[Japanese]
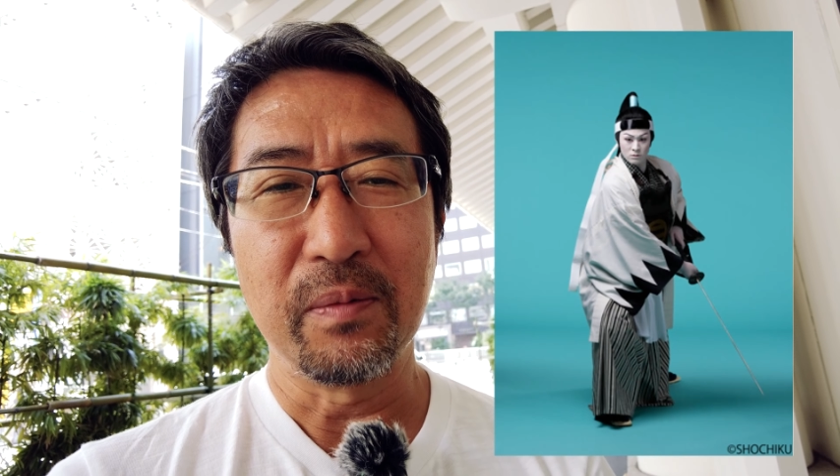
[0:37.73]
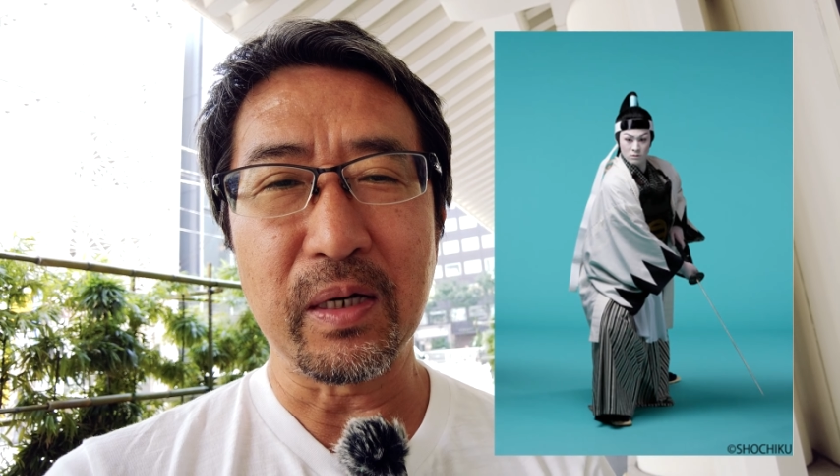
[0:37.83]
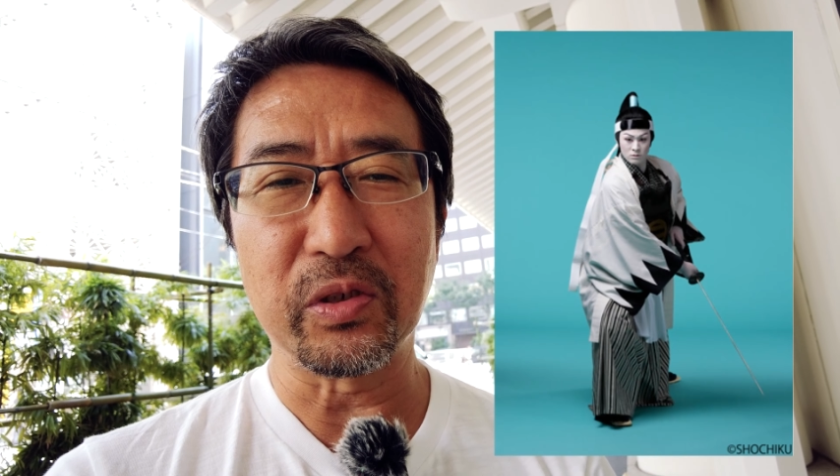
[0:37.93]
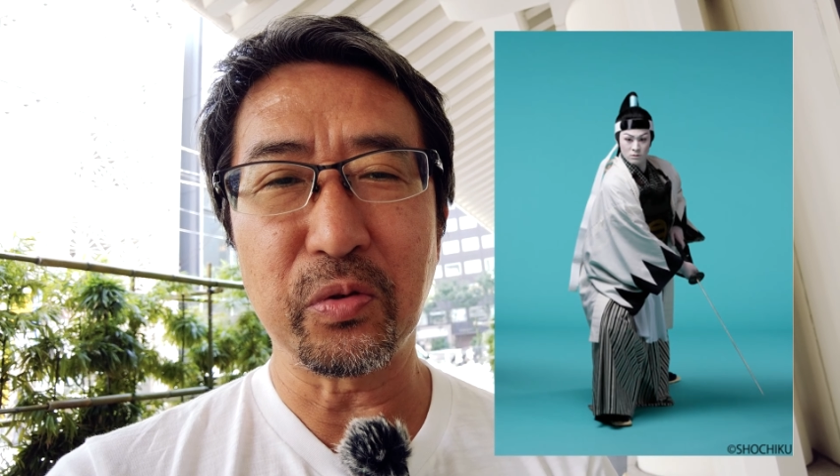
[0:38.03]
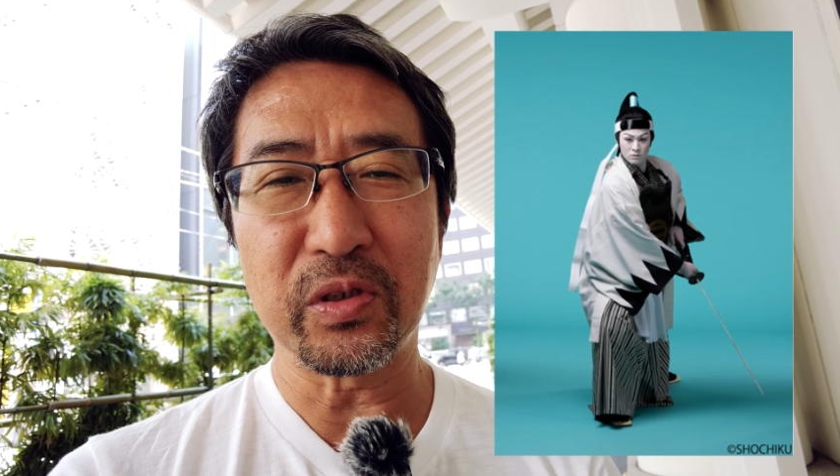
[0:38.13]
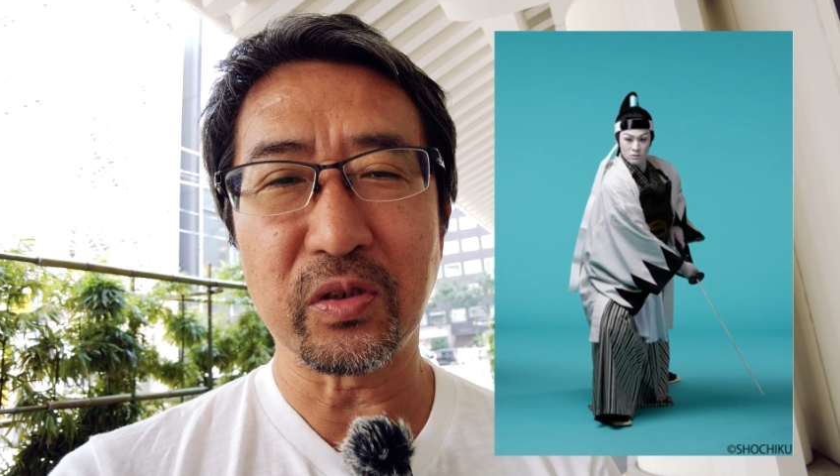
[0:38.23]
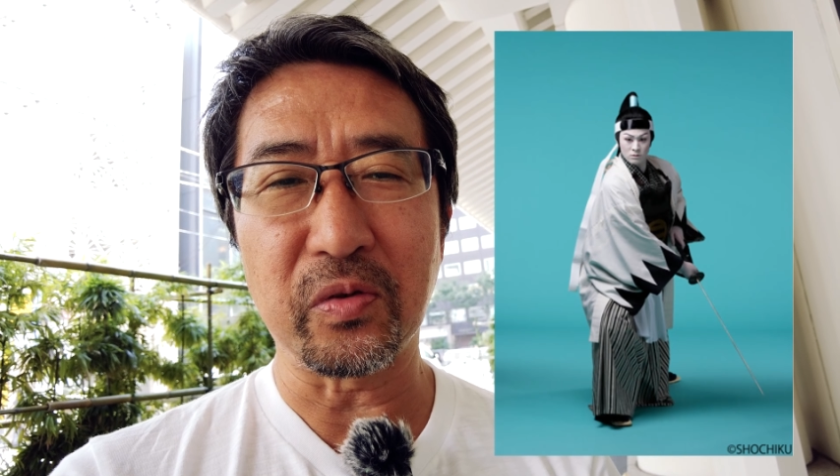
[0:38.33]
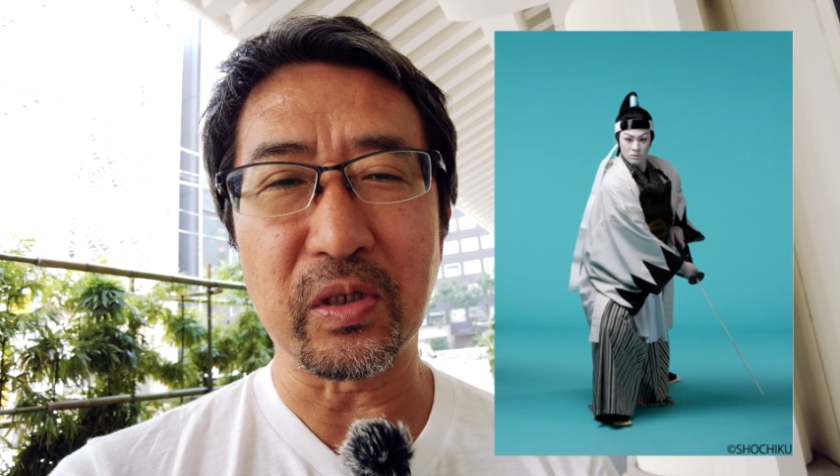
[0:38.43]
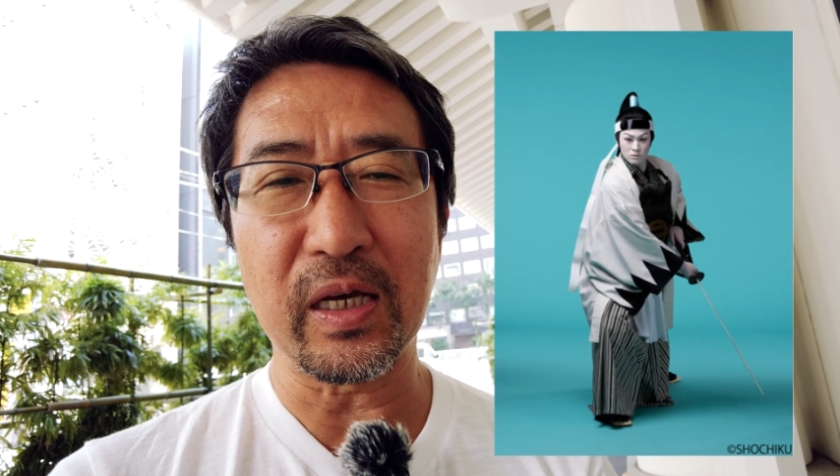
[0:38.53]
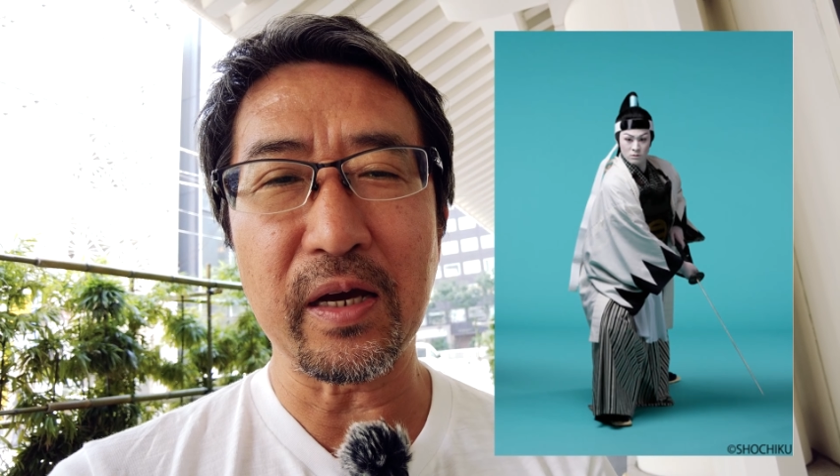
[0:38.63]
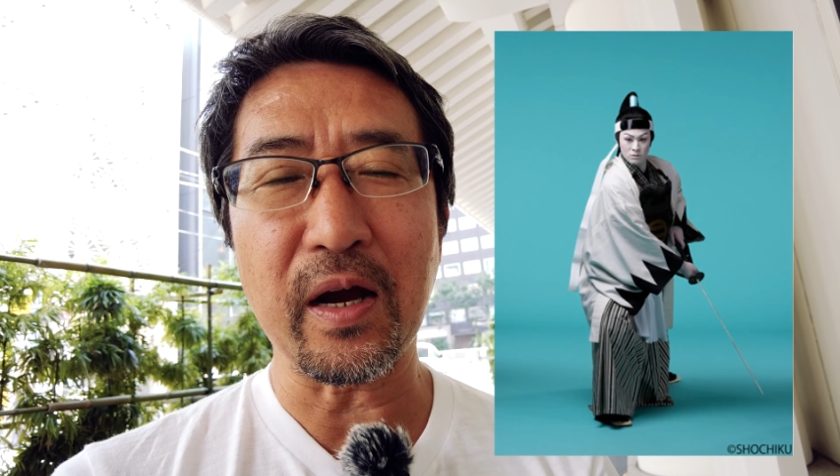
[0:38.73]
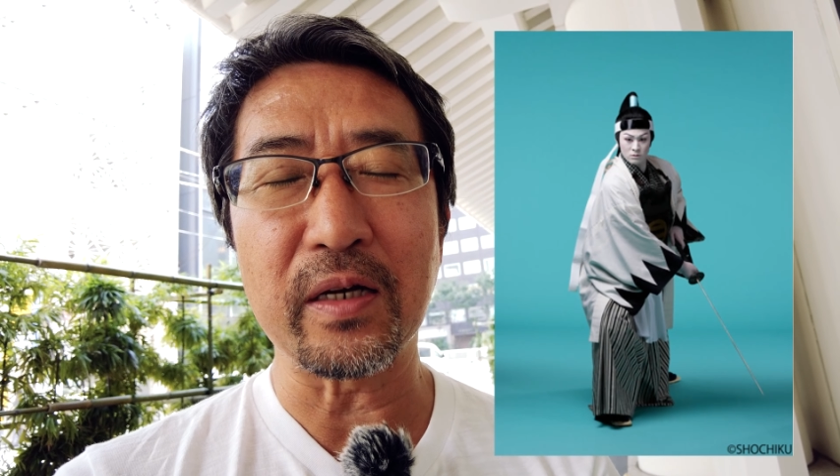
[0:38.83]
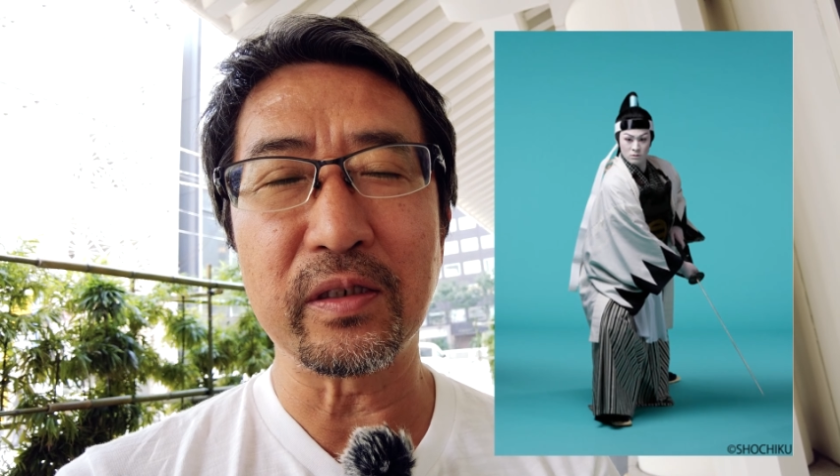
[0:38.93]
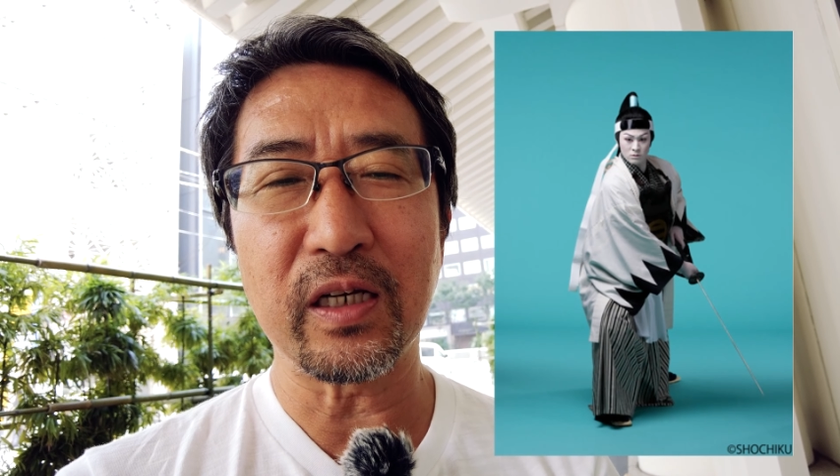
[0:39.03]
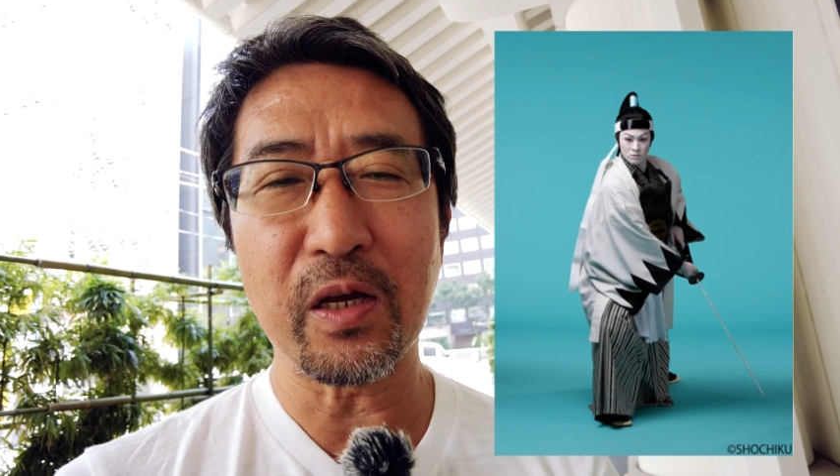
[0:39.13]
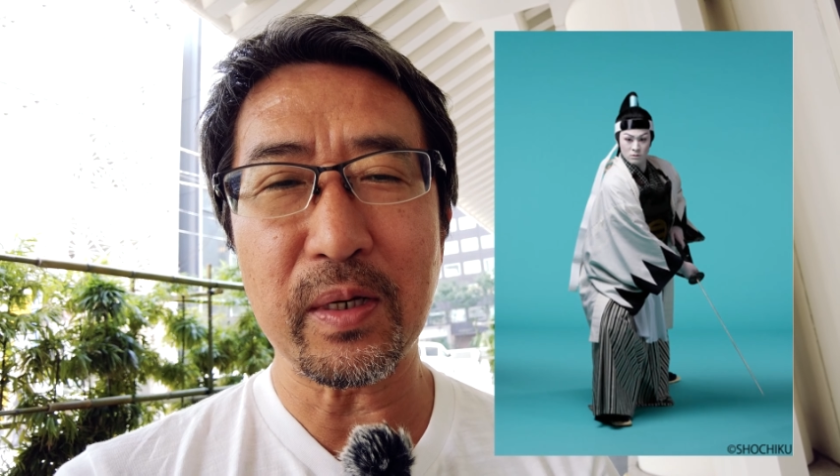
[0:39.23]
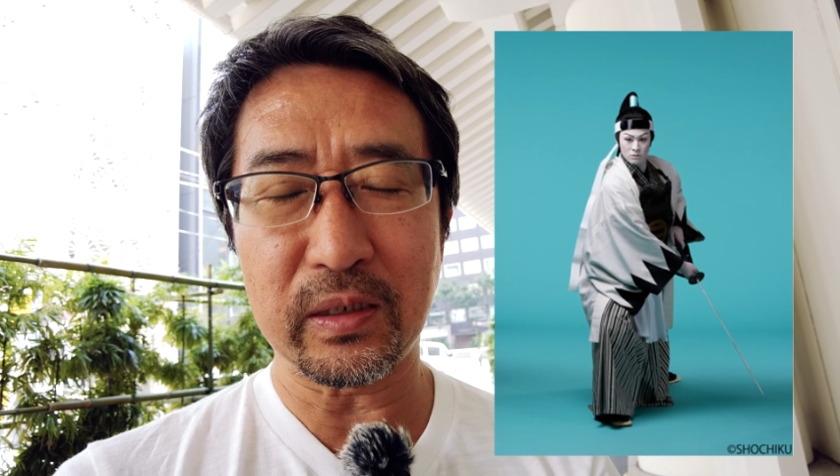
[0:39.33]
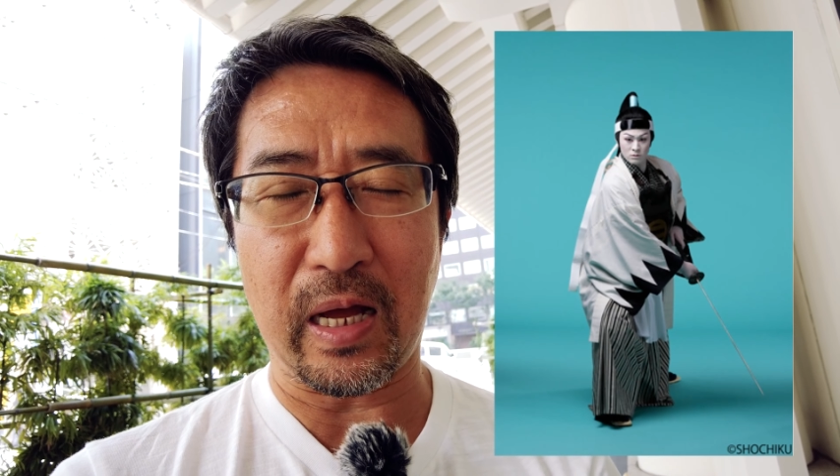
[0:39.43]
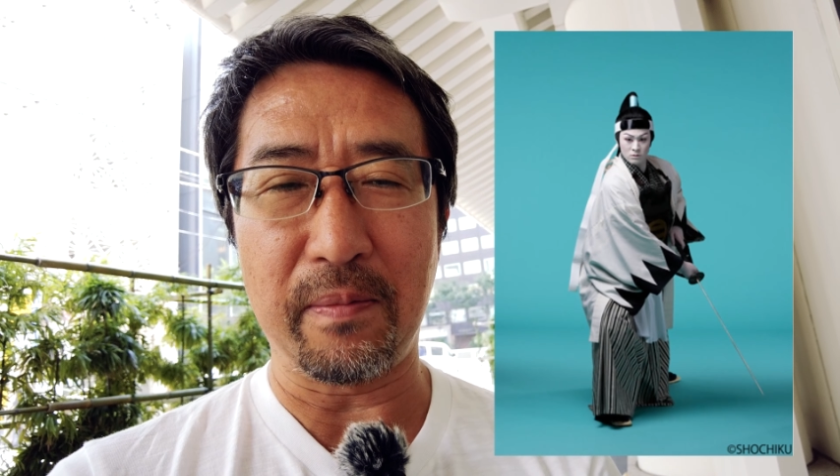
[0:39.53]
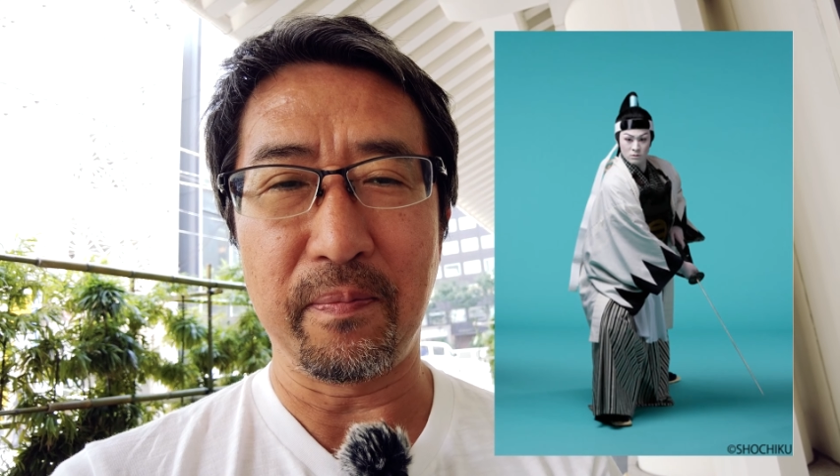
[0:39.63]
まあ、松竹の気合が感じられま
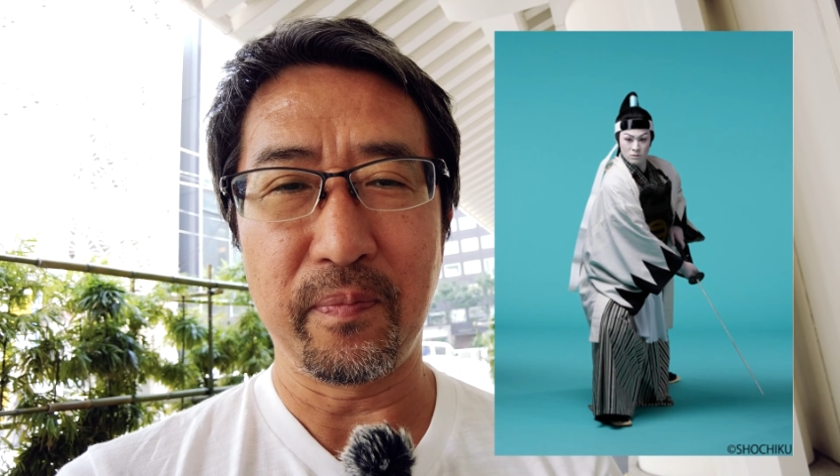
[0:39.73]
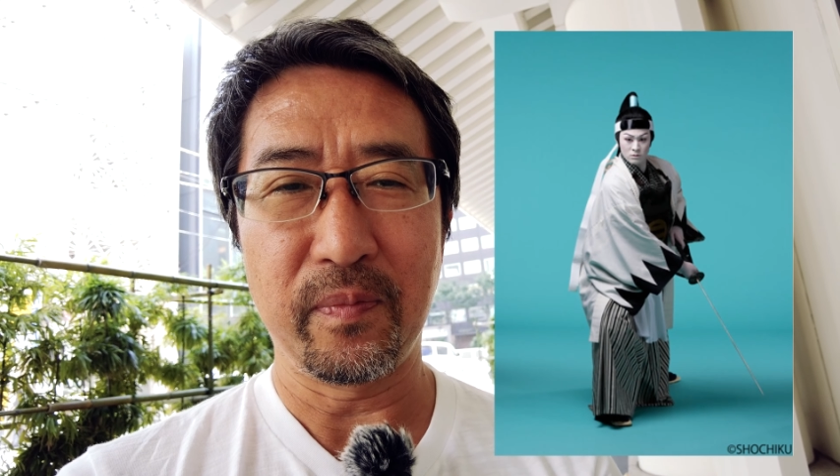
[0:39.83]
した